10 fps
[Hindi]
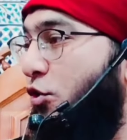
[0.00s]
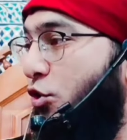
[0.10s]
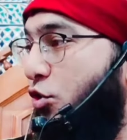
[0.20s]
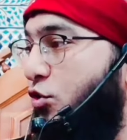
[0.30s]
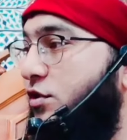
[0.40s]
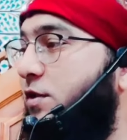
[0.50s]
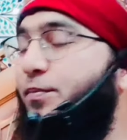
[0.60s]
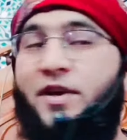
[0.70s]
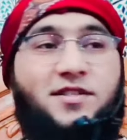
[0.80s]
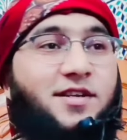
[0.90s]
लोगों से
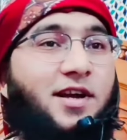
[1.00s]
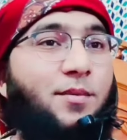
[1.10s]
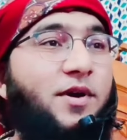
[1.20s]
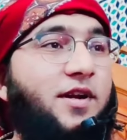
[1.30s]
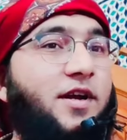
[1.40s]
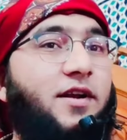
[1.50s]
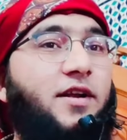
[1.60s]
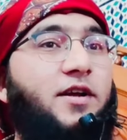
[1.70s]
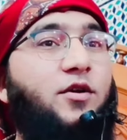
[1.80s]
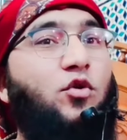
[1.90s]
पैसे गबन
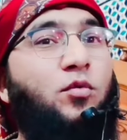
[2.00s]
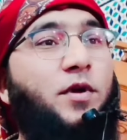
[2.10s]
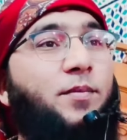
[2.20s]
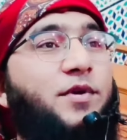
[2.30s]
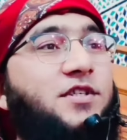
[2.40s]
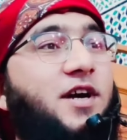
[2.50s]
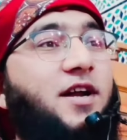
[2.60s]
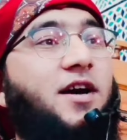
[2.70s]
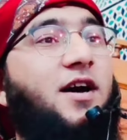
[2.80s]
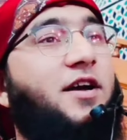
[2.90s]
करके उम्र पे
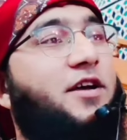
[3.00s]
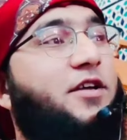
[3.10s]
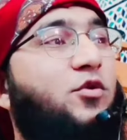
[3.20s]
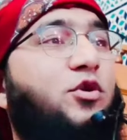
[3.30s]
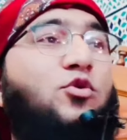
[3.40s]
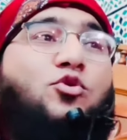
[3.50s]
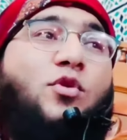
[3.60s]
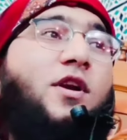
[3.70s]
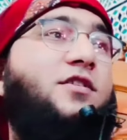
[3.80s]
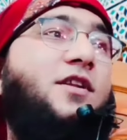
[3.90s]
जा रहा है क्योंकि
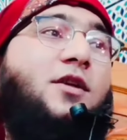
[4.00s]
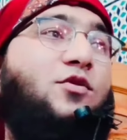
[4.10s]
हजूर